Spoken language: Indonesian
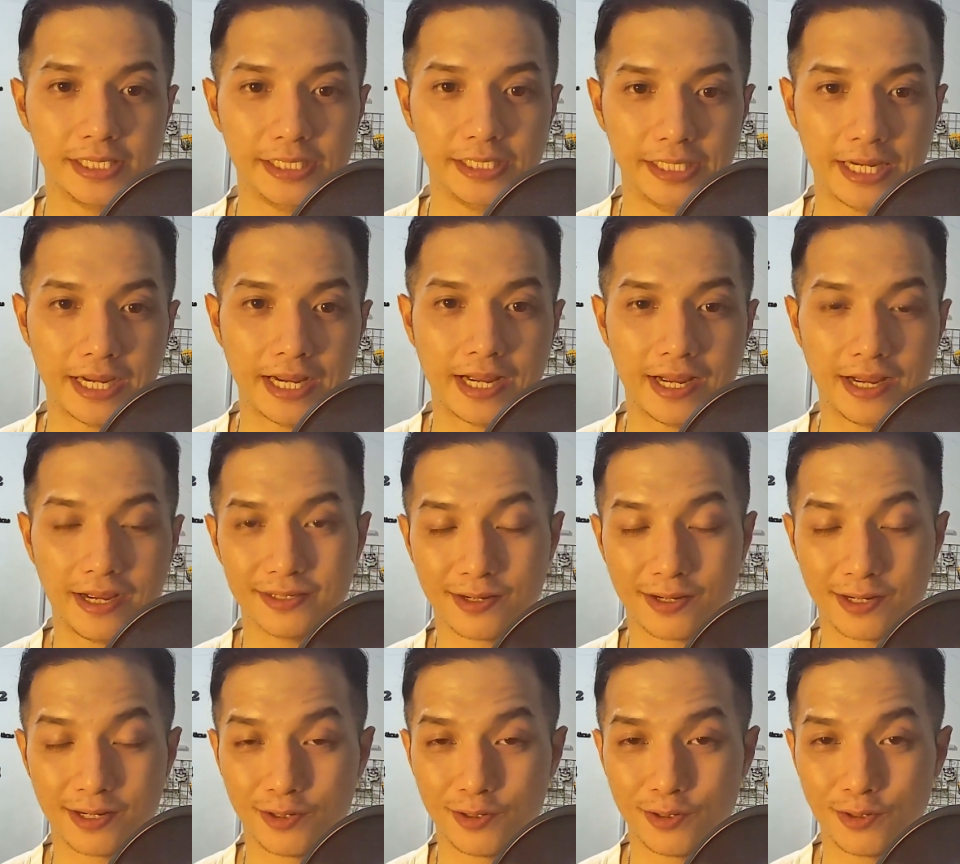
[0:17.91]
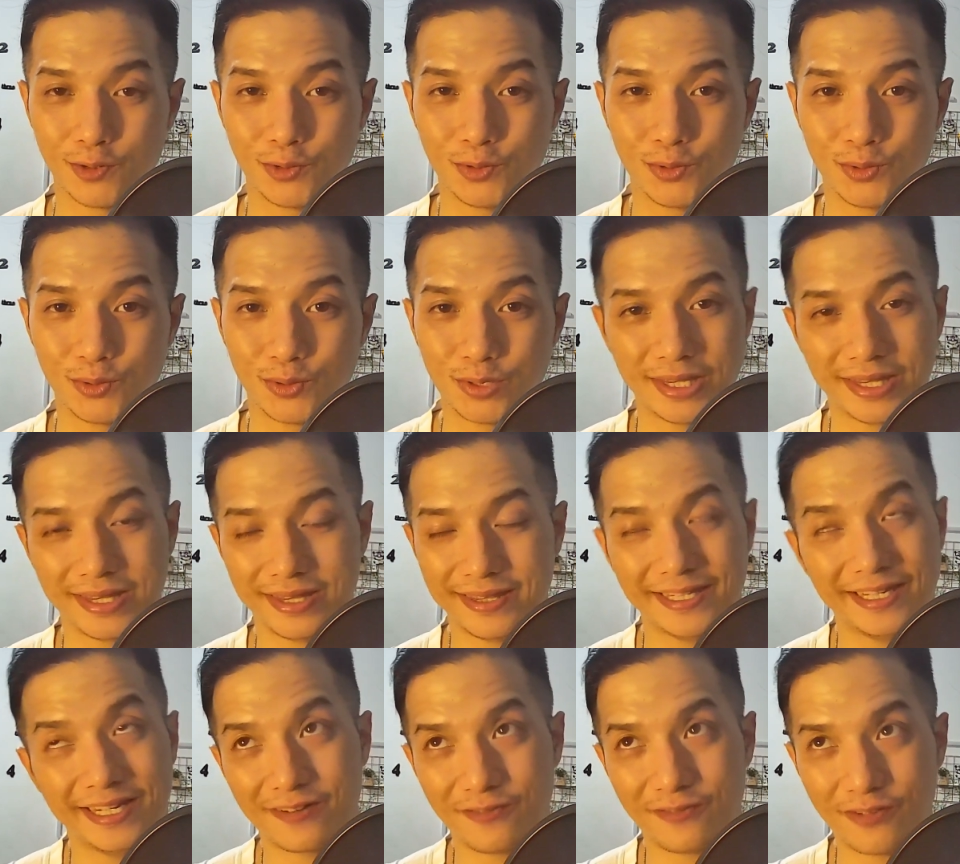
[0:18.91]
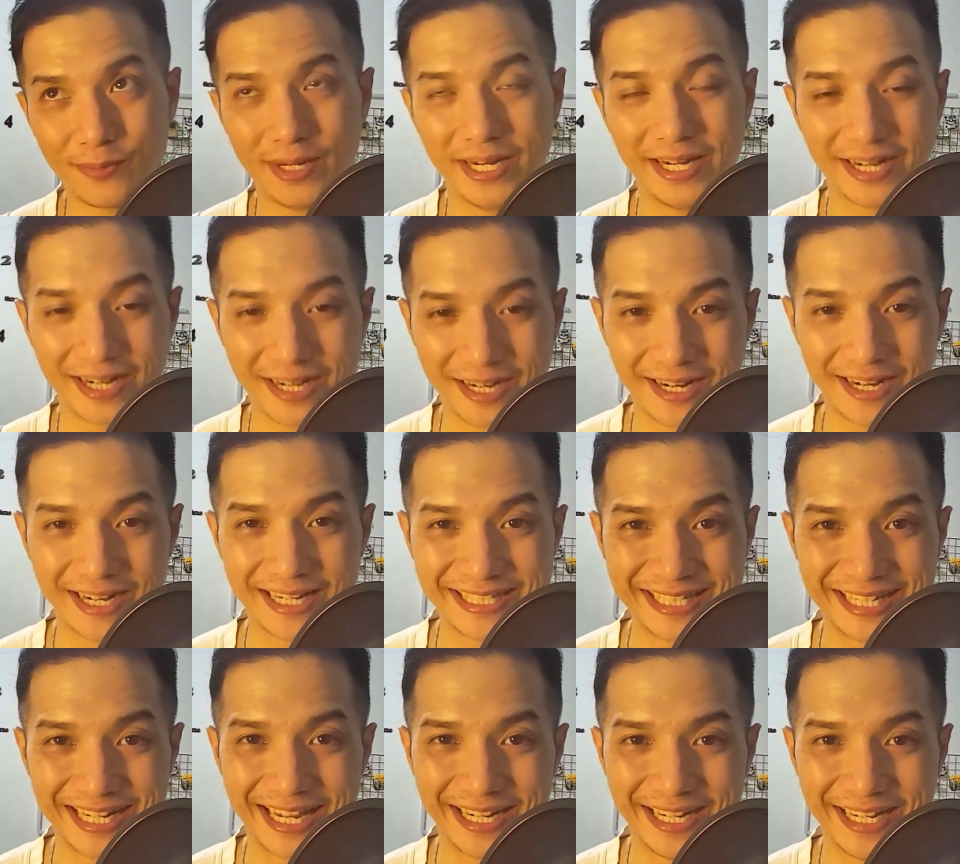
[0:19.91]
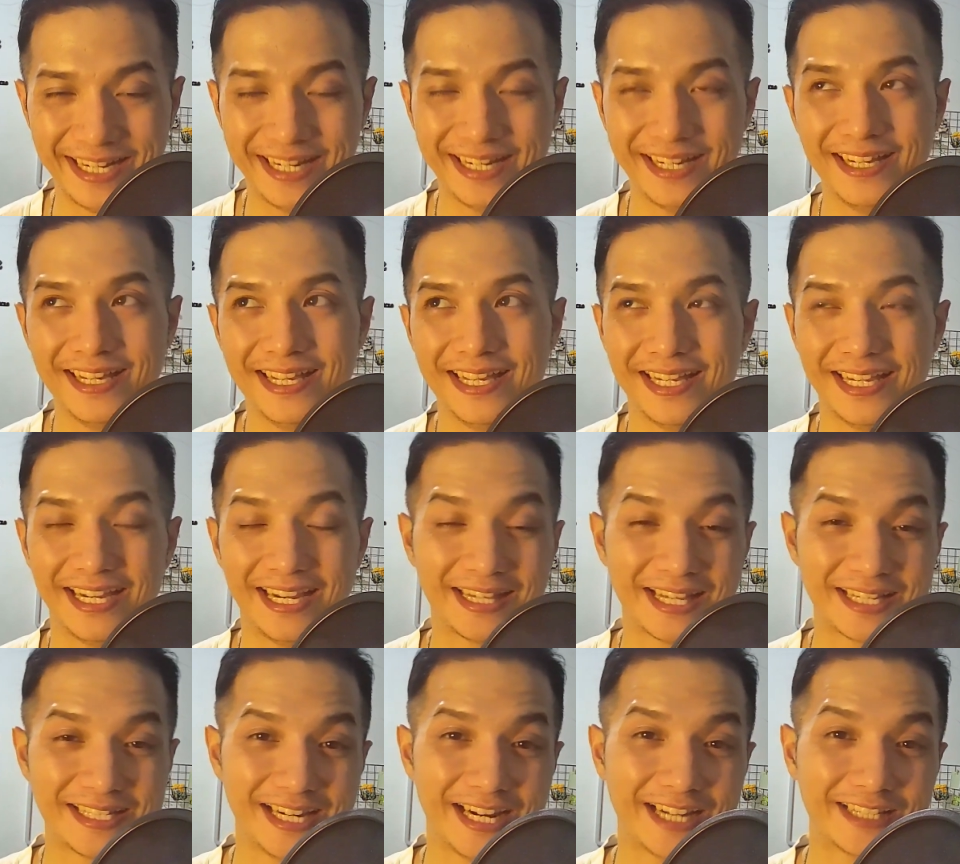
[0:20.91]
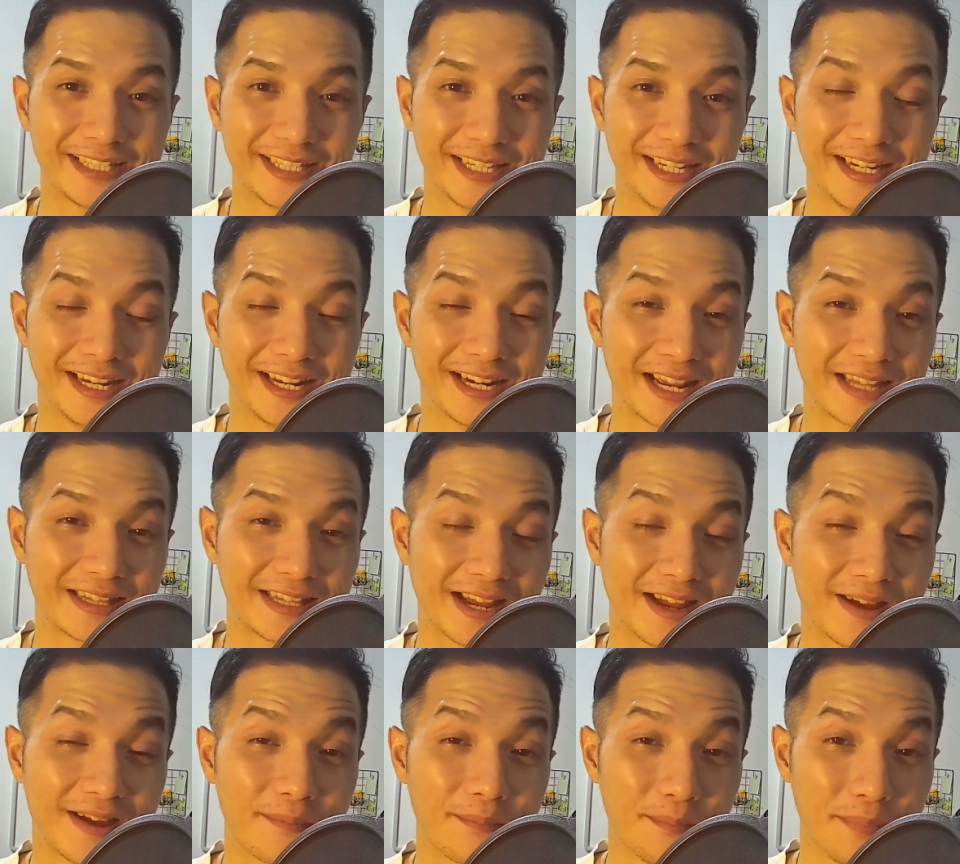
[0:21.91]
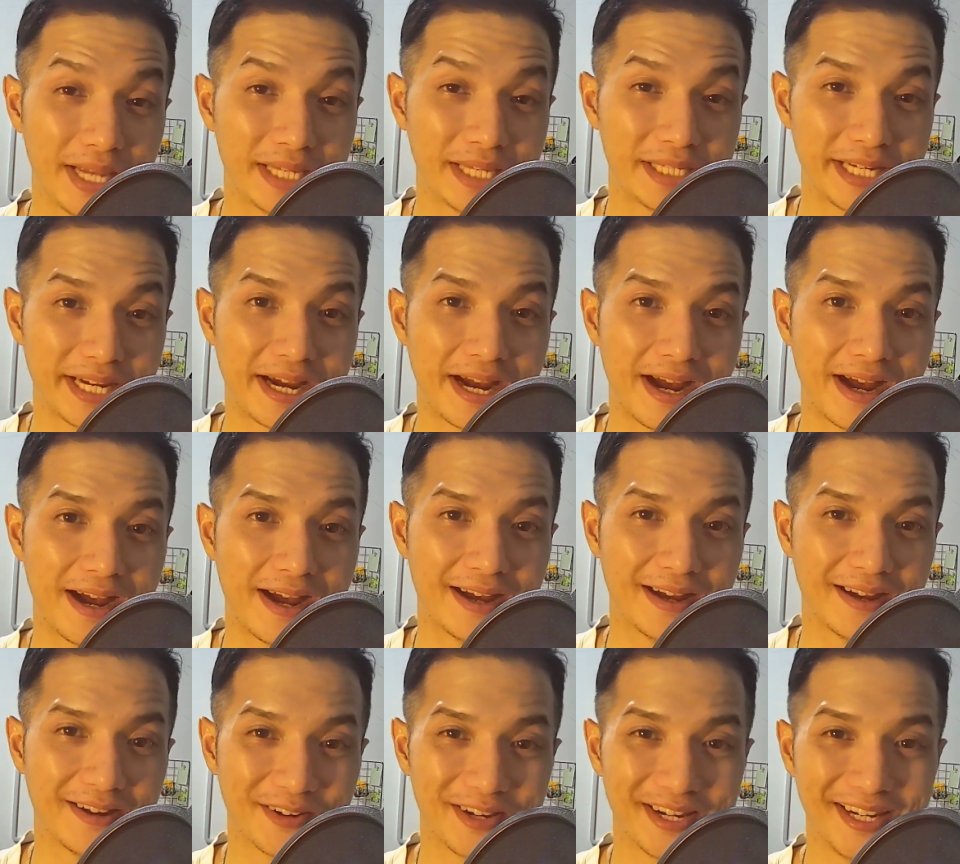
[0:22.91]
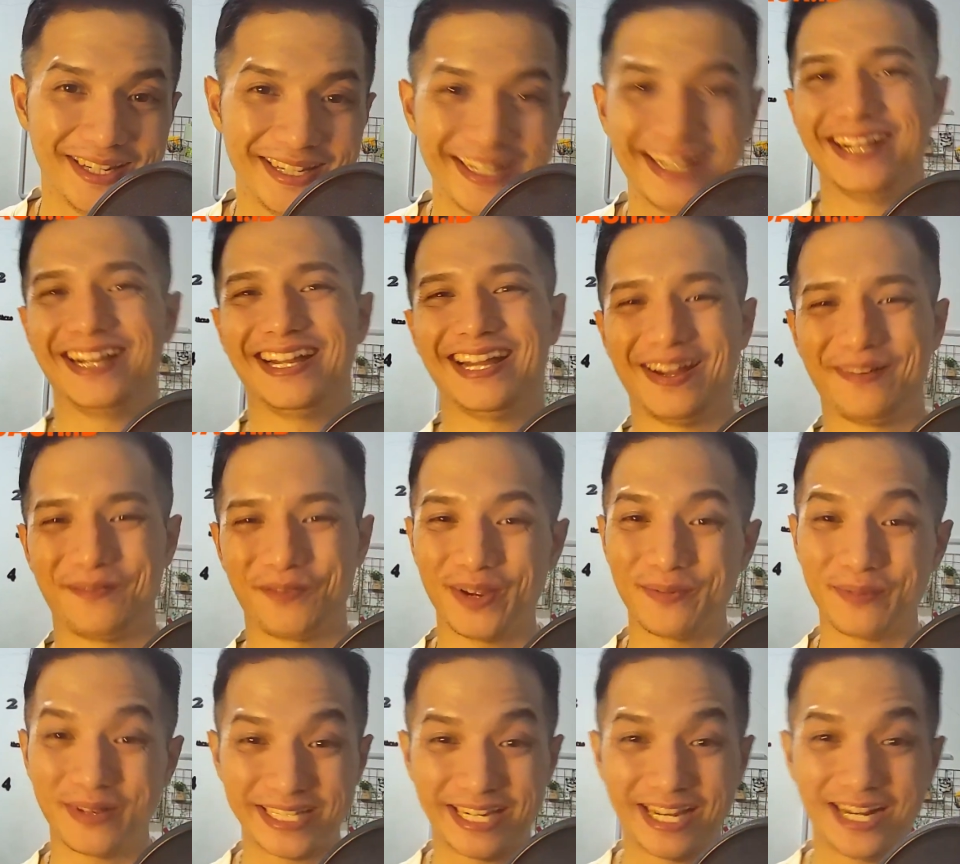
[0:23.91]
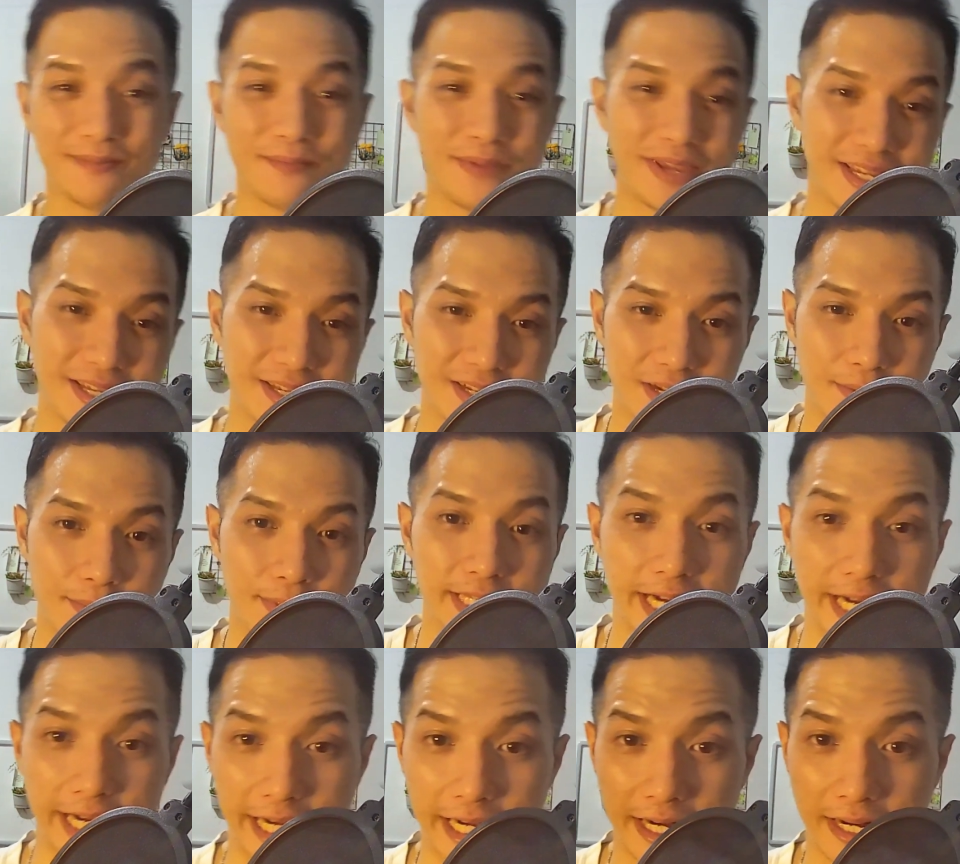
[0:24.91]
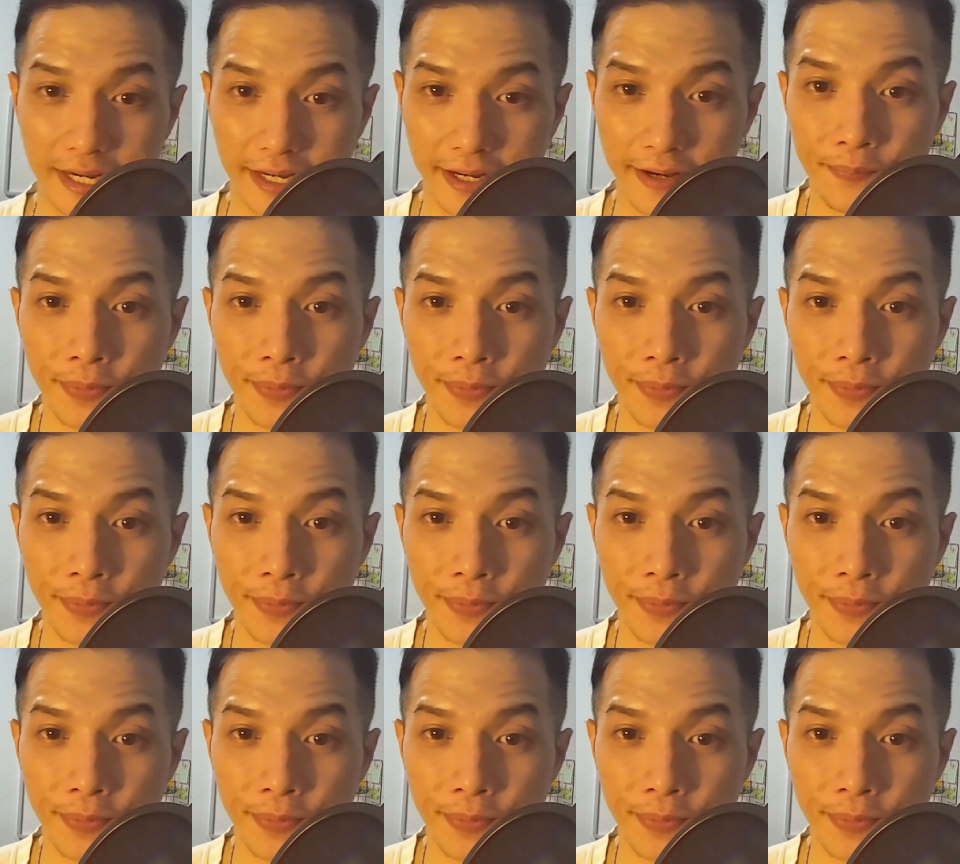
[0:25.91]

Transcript: Ya, kalau lu tidak familiar dengan istilah ini, kita singkat aja dengan kata BCAA. Oke? Okay? Ya, mungkin BCAA lebih lebih sering didengar ya.